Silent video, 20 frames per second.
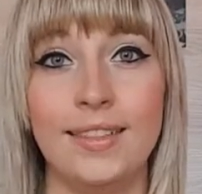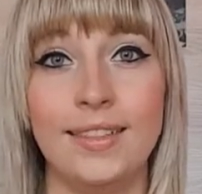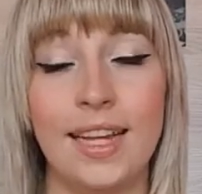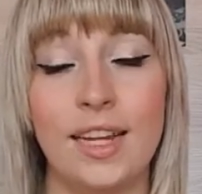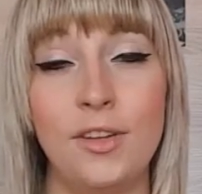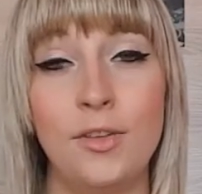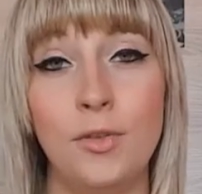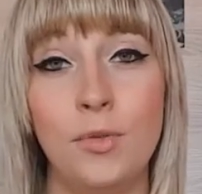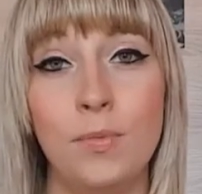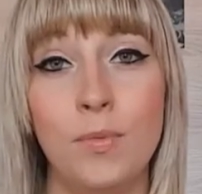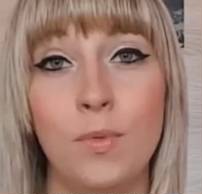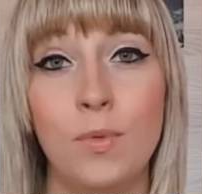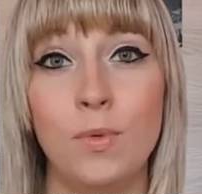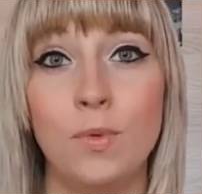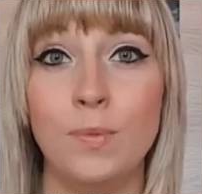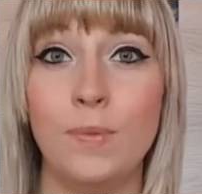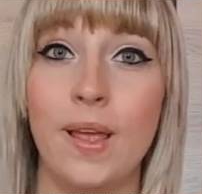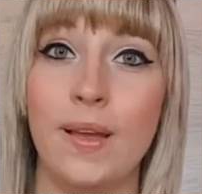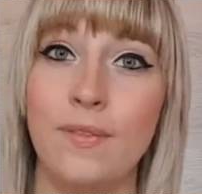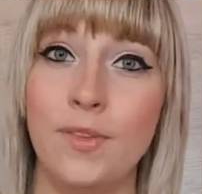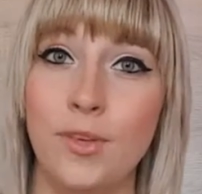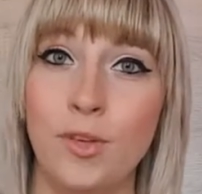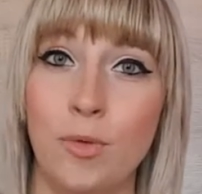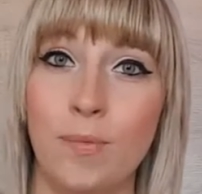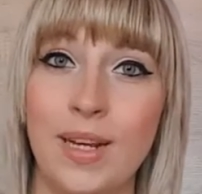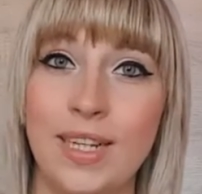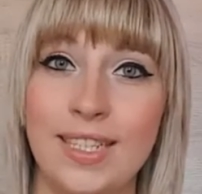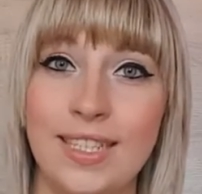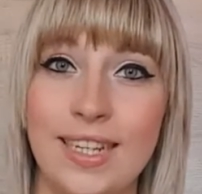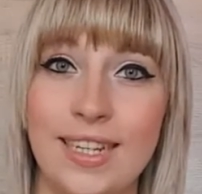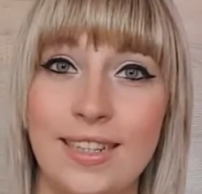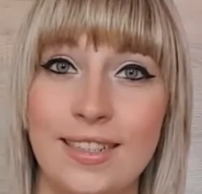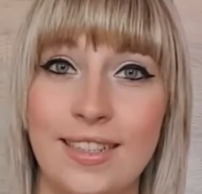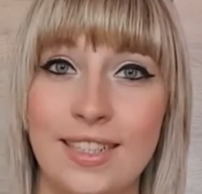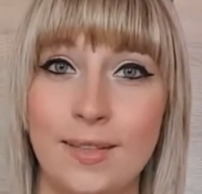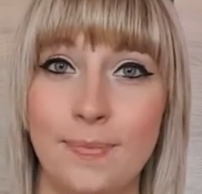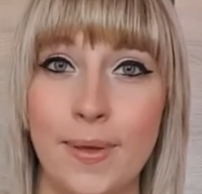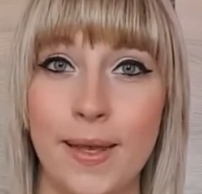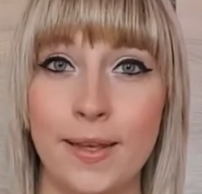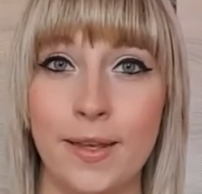Salut tout le monde, bienvenue sur ma chaîne,
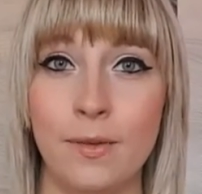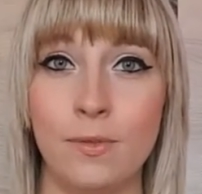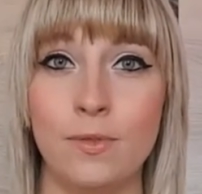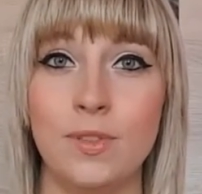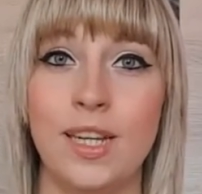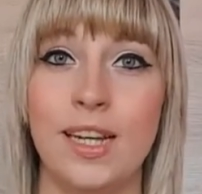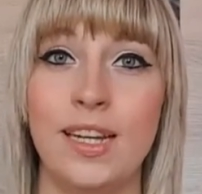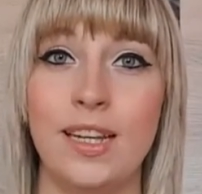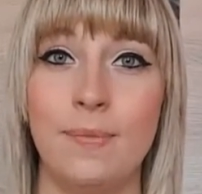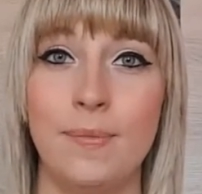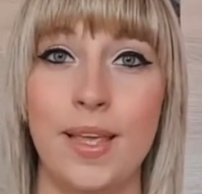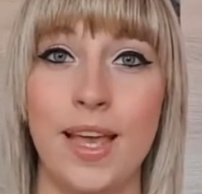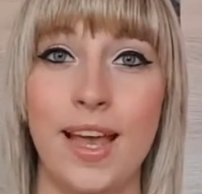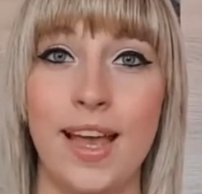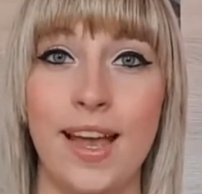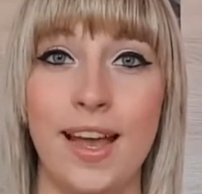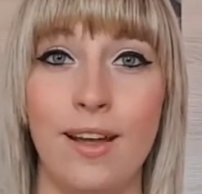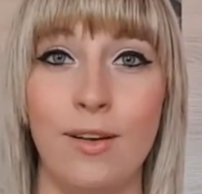j'espère que vous allez bien.